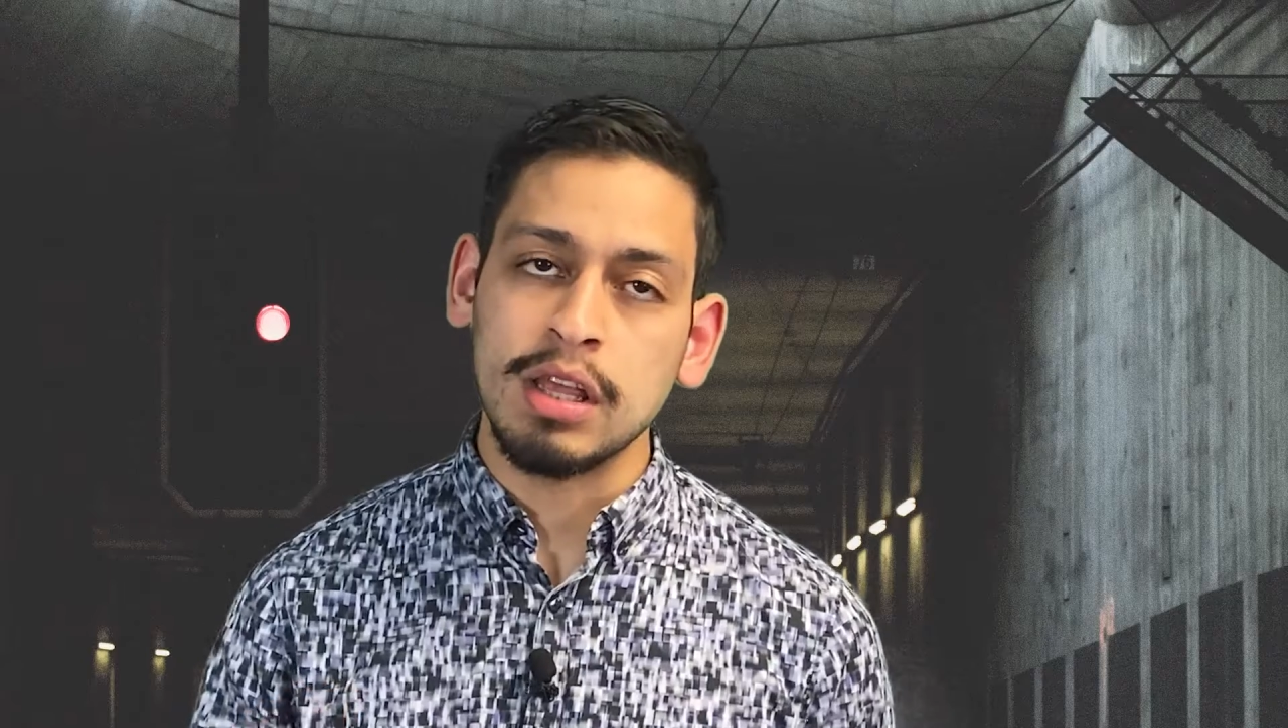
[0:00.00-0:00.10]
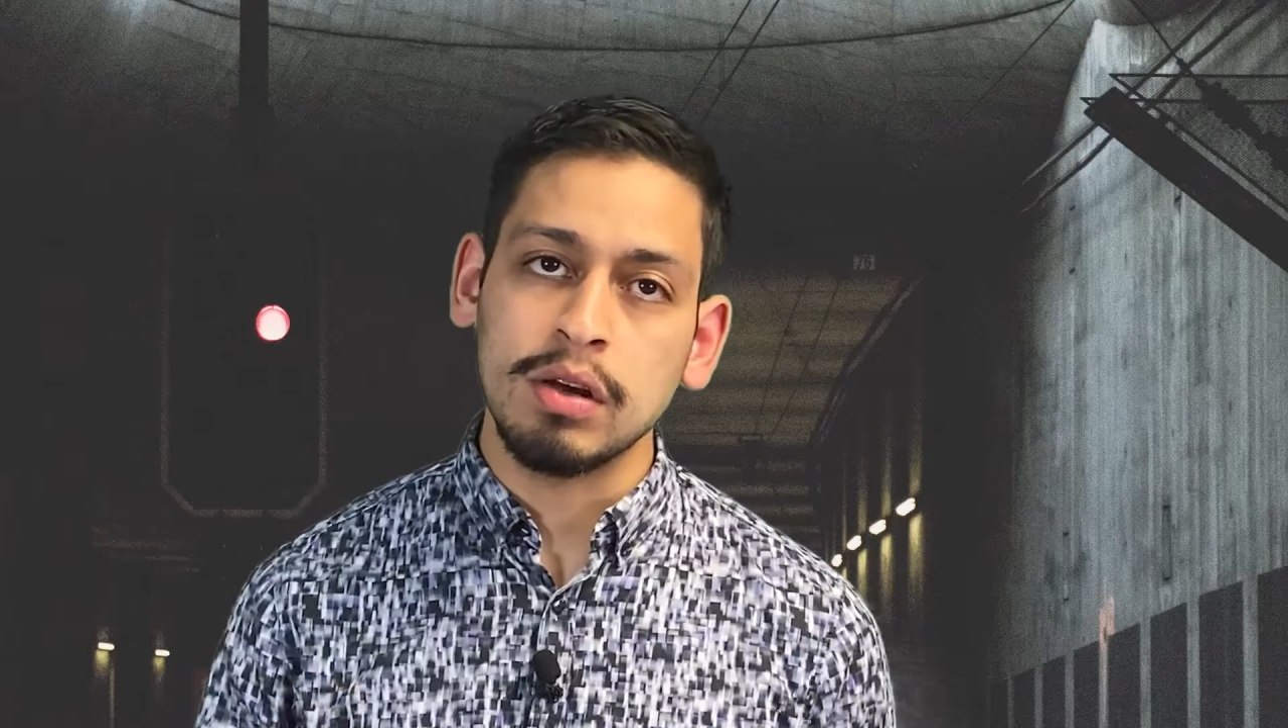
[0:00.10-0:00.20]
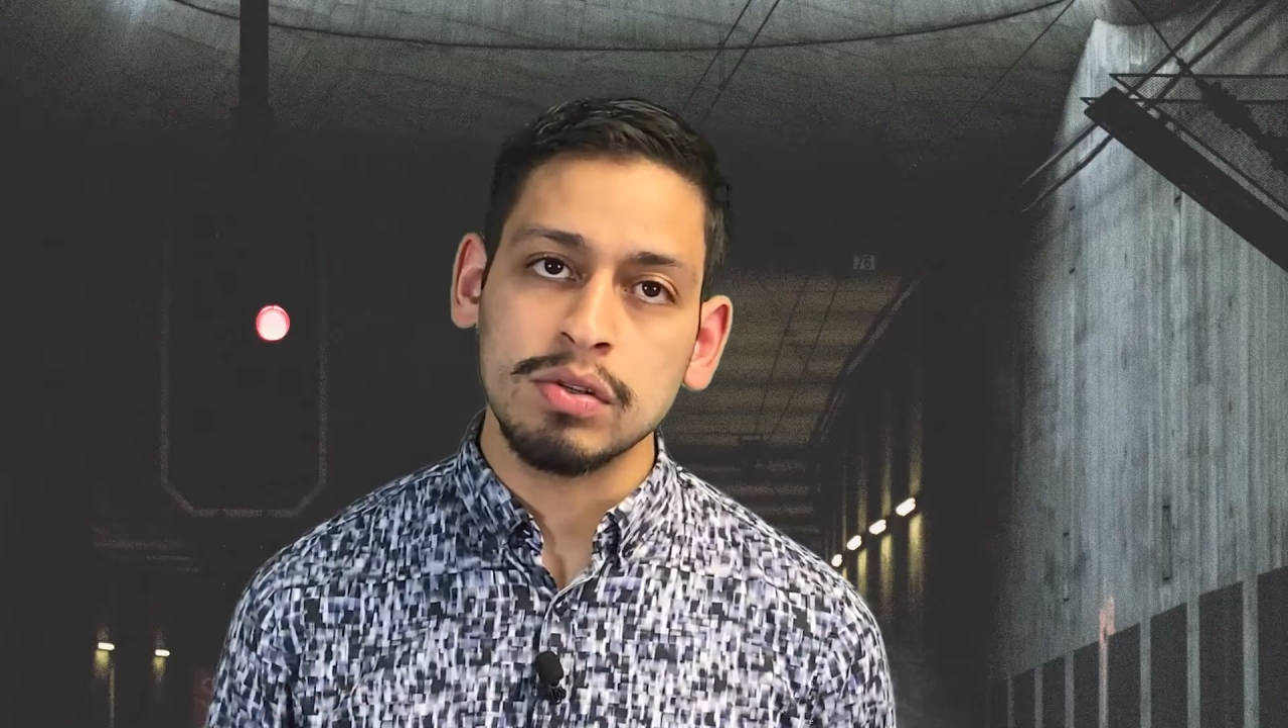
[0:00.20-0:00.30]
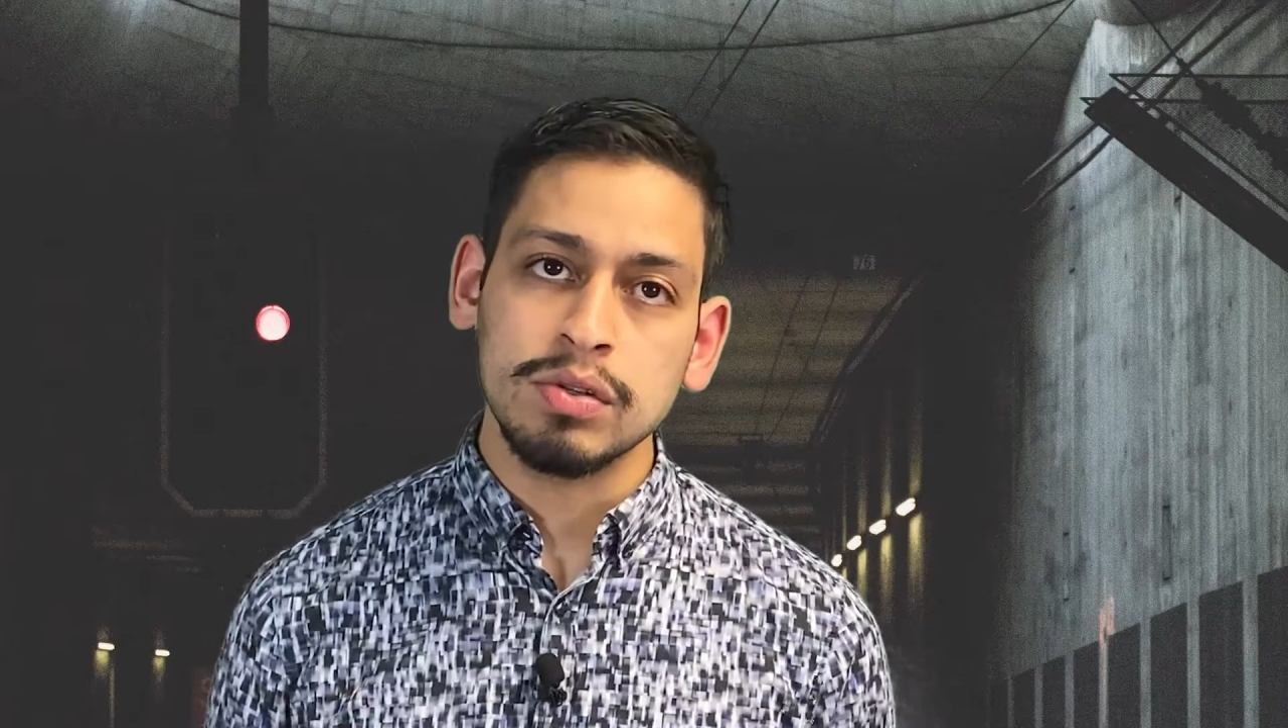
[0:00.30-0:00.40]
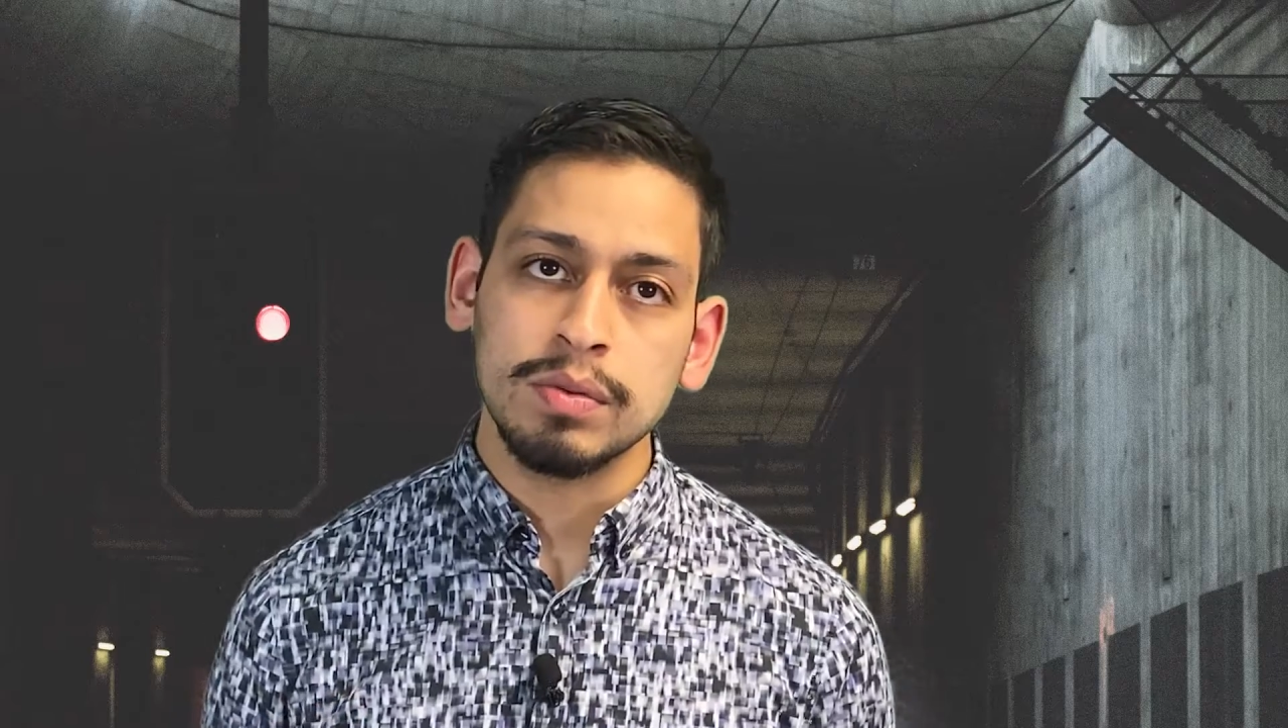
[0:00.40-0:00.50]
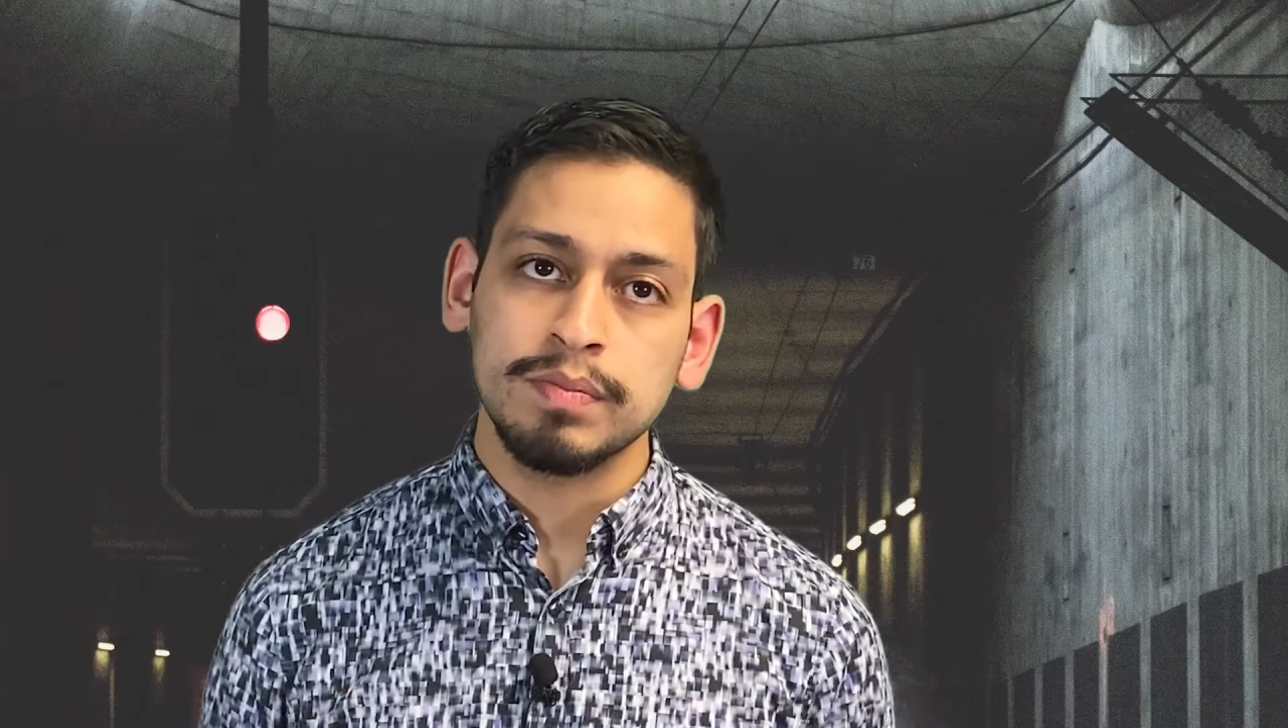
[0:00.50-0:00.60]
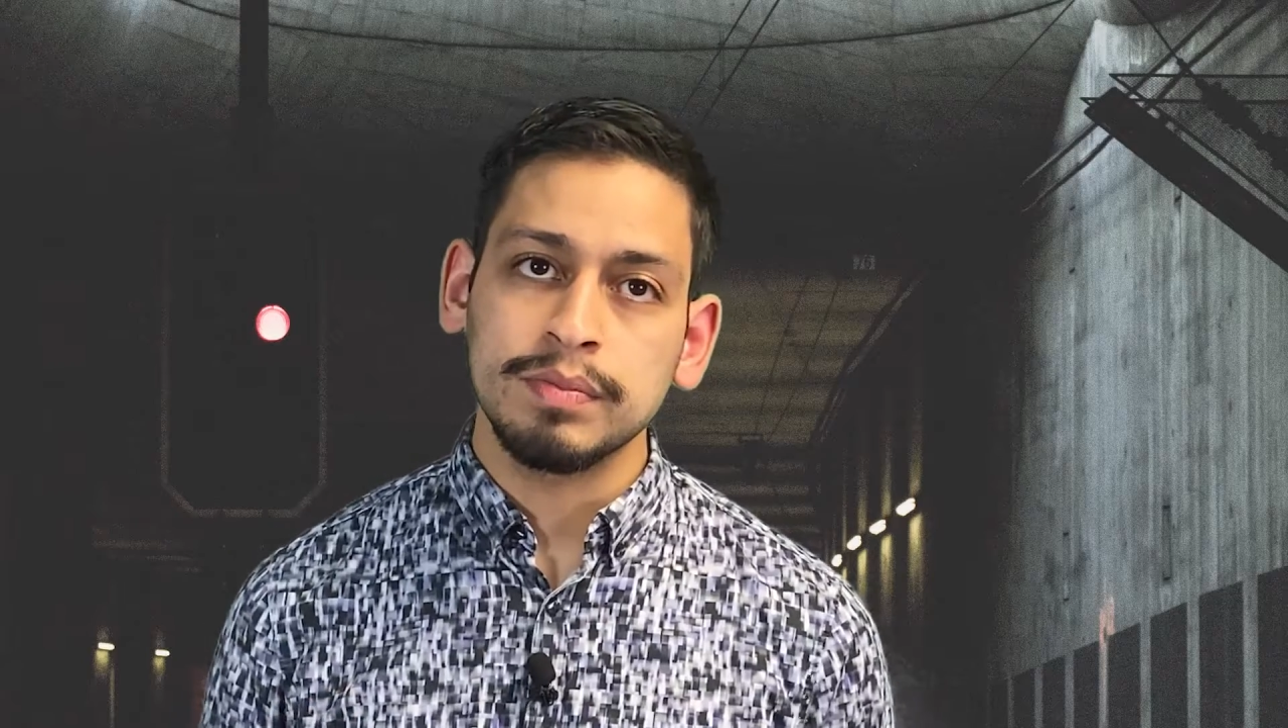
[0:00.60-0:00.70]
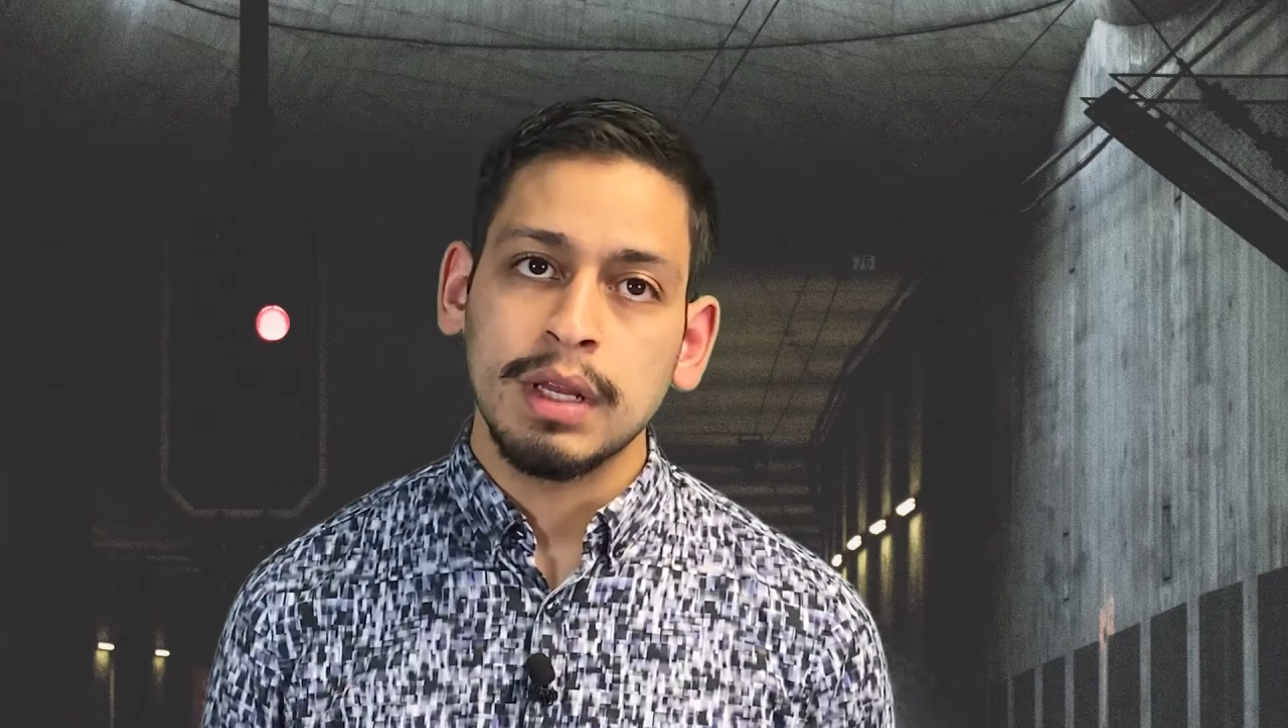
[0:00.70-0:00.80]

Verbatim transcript: Dios.